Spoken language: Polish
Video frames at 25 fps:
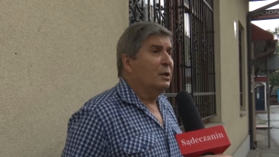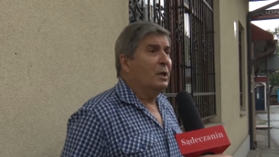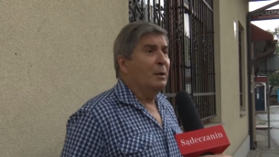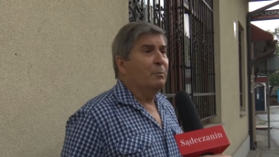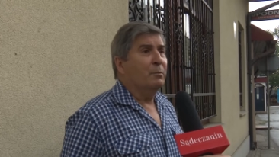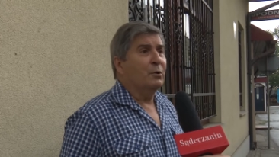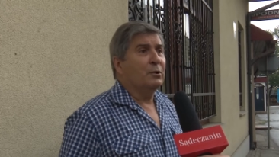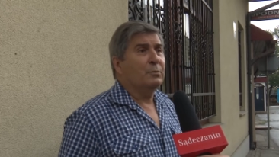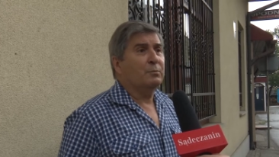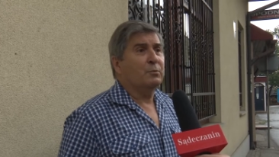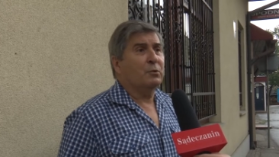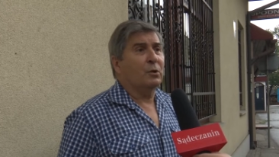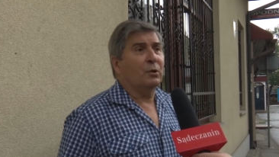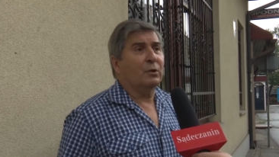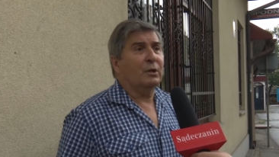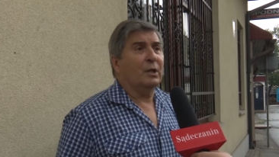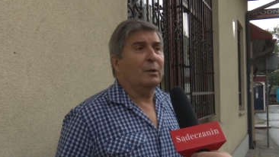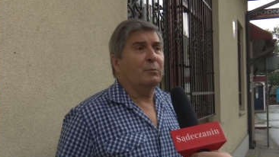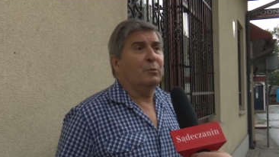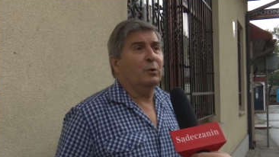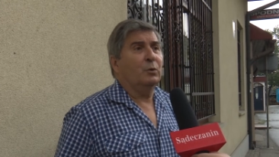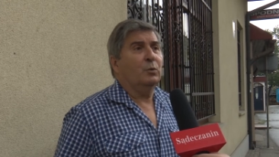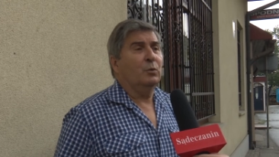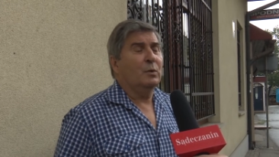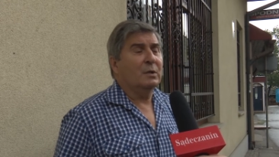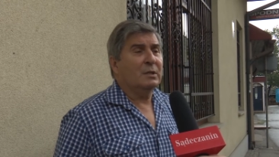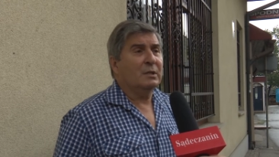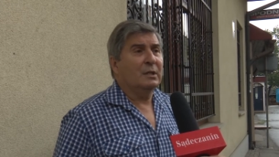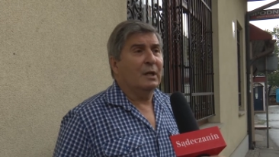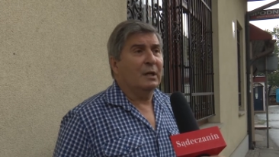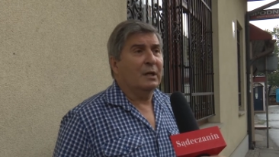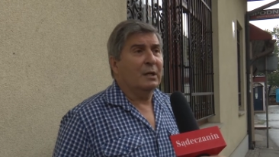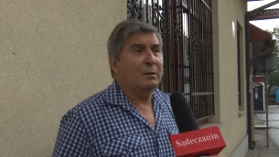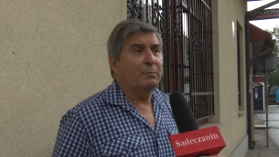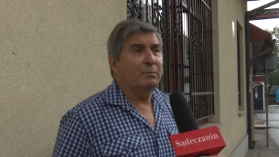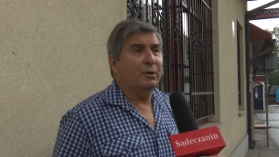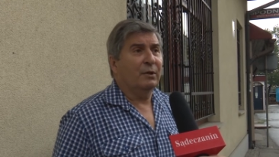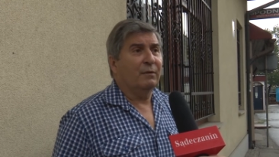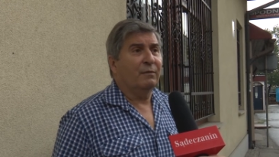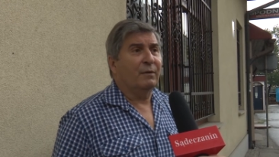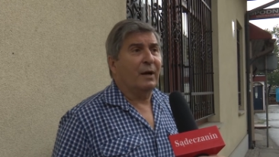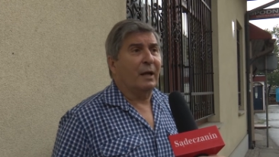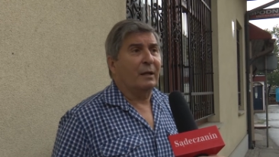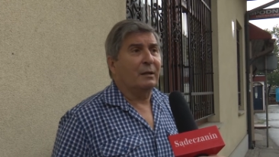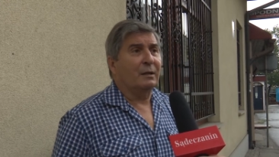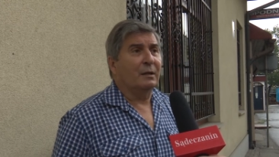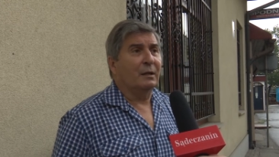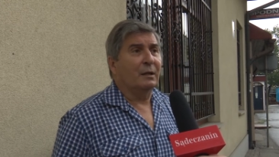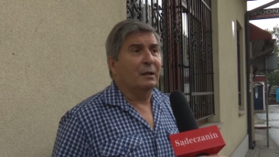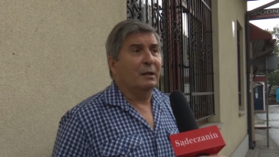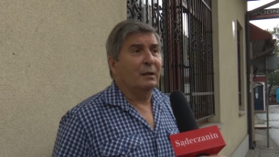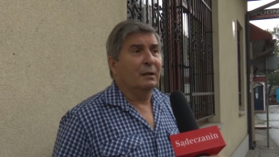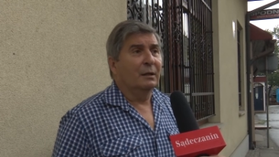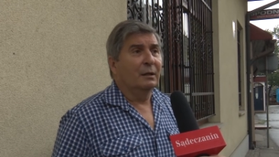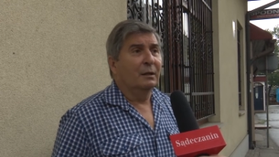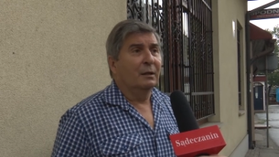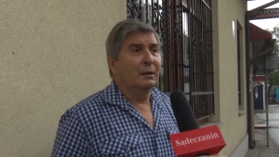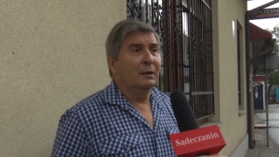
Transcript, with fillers: nie posprząta, bo tu jest teren prywatny.